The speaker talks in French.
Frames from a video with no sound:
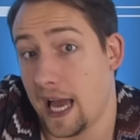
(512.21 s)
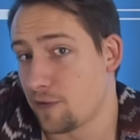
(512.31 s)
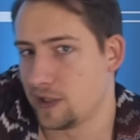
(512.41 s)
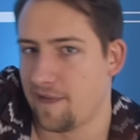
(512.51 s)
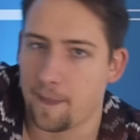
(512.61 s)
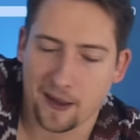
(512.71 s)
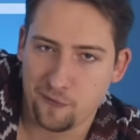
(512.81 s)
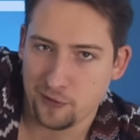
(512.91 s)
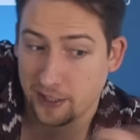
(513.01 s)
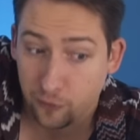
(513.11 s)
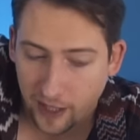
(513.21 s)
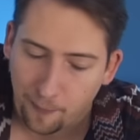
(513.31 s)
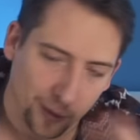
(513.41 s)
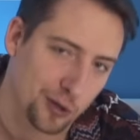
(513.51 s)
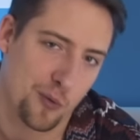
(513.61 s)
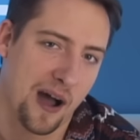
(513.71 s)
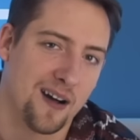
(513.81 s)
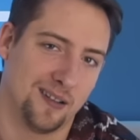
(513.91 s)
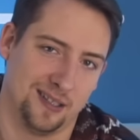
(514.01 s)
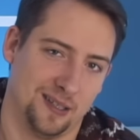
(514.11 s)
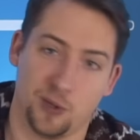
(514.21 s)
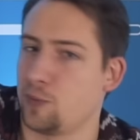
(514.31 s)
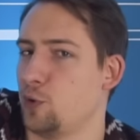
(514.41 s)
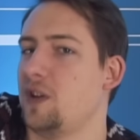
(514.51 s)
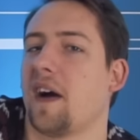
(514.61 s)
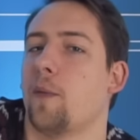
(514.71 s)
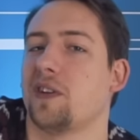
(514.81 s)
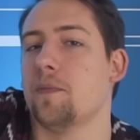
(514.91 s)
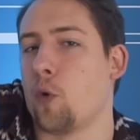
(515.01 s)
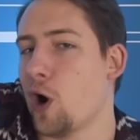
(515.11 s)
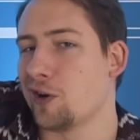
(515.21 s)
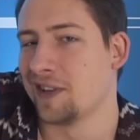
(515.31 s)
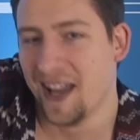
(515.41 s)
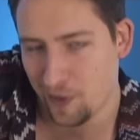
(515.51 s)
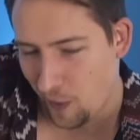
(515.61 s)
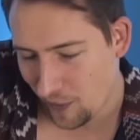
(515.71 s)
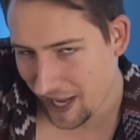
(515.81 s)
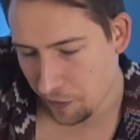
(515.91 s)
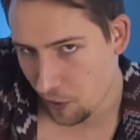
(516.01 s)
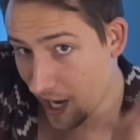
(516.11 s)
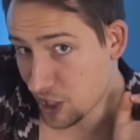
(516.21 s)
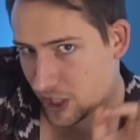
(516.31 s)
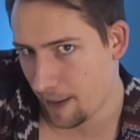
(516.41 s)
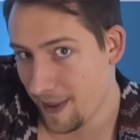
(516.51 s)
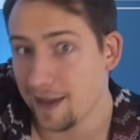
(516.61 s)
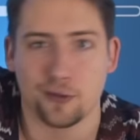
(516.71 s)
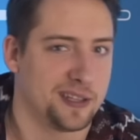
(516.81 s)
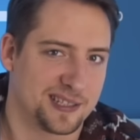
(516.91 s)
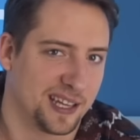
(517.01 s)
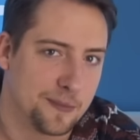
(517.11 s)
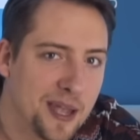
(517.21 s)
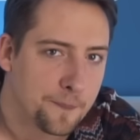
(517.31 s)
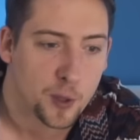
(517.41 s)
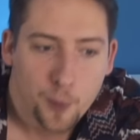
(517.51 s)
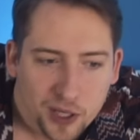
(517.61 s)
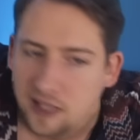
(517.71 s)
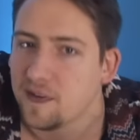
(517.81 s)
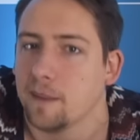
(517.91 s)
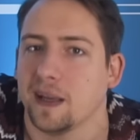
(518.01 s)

Ah, je vous avais prévenu, c'est du n'importe quoi. Hein. Euh, moi, je me suis vraiment dit, mon gosse ne regardera jamais ce dessin animé, de peur qu'il devienne